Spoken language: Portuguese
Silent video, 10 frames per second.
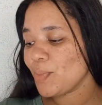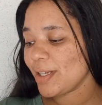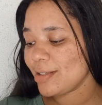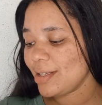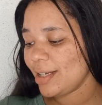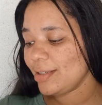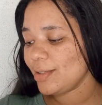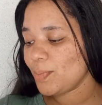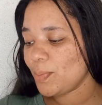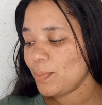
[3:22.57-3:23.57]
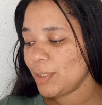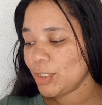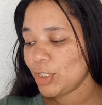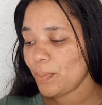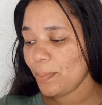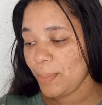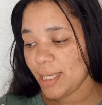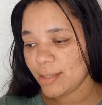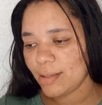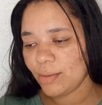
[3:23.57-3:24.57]
parece aquele blush
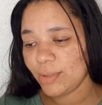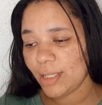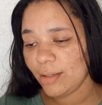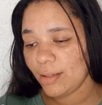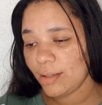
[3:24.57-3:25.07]
pêssego, né?